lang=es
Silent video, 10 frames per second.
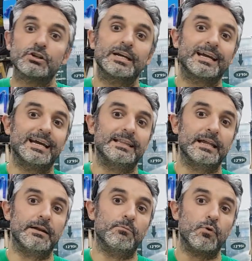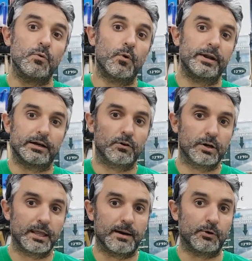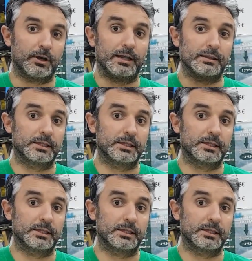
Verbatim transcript: yo sé que tienen muy buena acogida porque